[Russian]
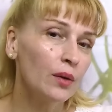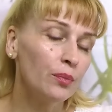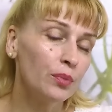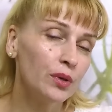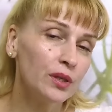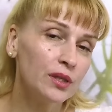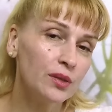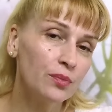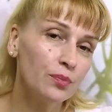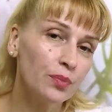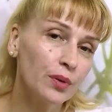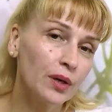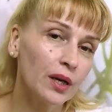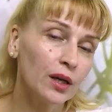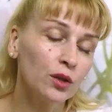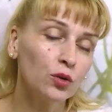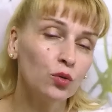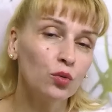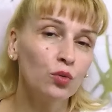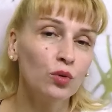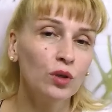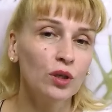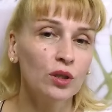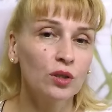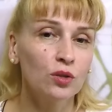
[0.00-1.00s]
при
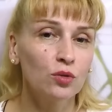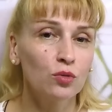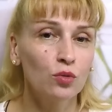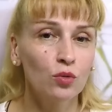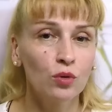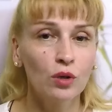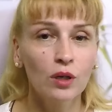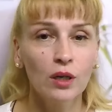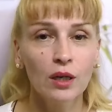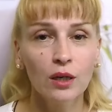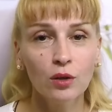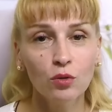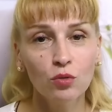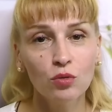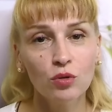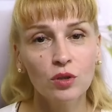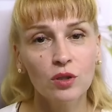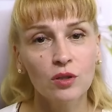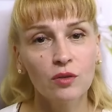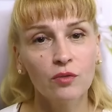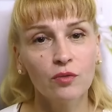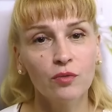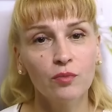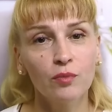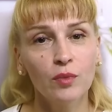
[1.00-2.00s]
температуре 100
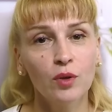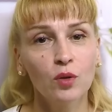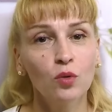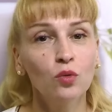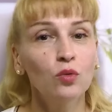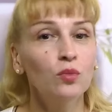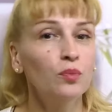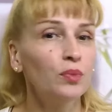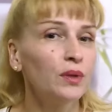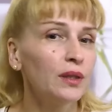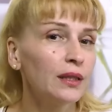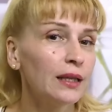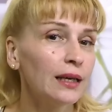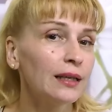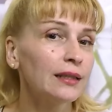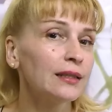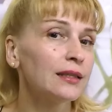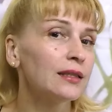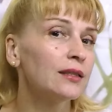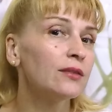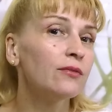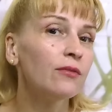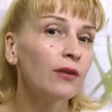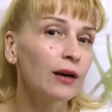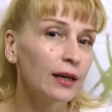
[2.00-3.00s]
градусов минут
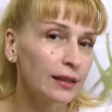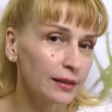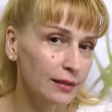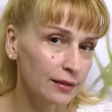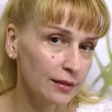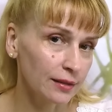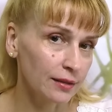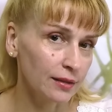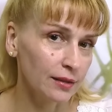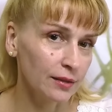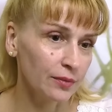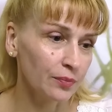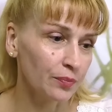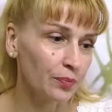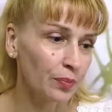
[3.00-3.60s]
15-20.